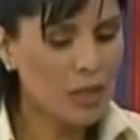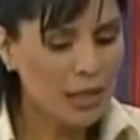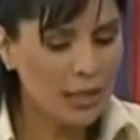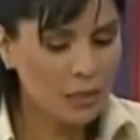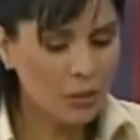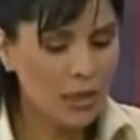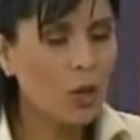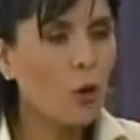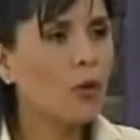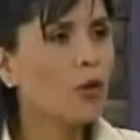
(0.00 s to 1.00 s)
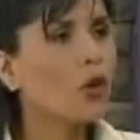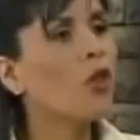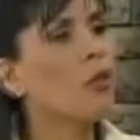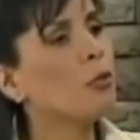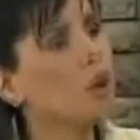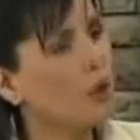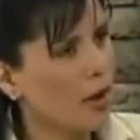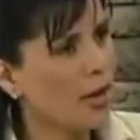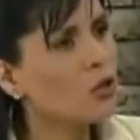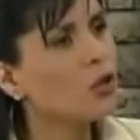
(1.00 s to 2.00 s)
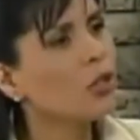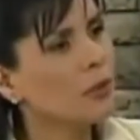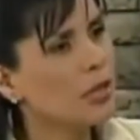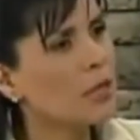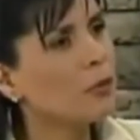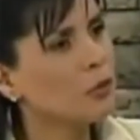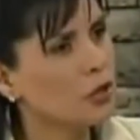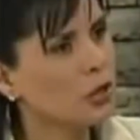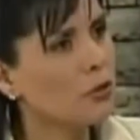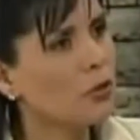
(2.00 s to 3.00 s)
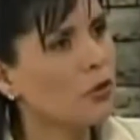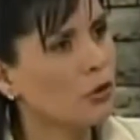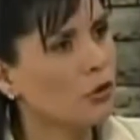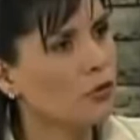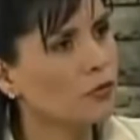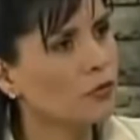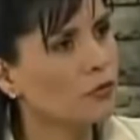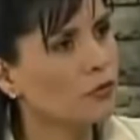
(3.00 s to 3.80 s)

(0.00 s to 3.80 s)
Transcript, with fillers: también quieren eliminar los periodos de prueba. ¿Esto te parece positivo o no?